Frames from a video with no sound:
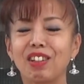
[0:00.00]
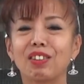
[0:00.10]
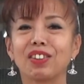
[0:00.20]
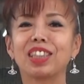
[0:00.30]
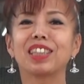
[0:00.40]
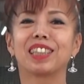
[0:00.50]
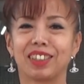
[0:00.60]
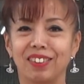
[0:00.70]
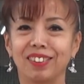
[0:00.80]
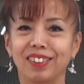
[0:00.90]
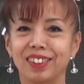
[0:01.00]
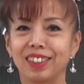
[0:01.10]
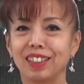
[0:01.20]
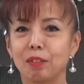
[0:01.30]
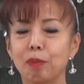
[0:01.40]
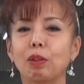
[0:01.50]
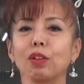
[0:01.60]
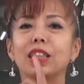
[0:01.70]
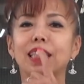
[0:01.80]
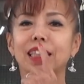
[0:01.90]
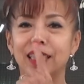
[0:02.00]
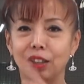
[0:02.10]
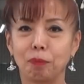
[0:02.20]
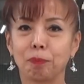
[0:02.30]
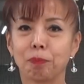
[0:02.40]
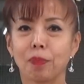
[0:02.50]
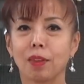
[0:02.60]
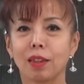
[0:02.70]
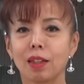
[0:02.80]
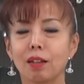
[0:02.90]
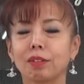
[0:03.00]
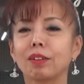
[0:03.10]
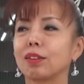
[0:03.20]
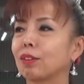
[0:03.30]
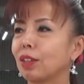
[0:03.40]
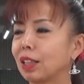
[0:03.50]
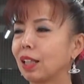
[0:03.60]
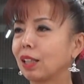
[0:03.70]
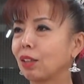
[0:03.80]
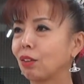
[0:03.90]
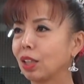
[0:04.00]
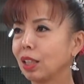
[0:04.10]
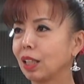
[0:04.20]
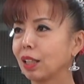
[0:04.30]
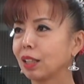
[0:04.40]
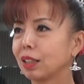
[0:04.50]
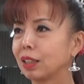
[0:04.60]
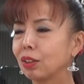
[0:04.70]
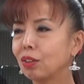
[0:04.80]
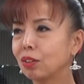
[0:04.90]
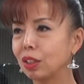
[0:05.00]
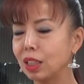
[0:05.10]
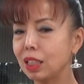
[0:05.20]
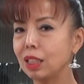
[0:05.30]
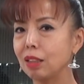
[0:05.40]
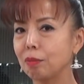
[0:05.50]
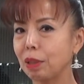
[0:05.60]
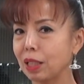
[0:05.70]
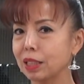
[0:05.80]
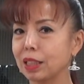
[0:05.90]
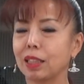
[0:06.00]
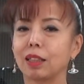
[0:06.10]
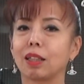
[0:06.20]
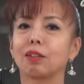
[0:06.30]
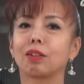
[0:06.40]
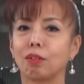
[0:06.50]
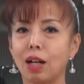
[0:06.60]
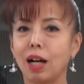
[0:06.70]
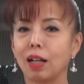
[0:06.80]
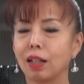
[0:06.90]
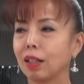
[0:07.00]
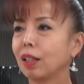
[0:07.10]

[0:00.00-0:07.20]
ベロの位置ですよベロの位置ですよでふっとこうやって立った時にすごくいいバランスで立ってる人は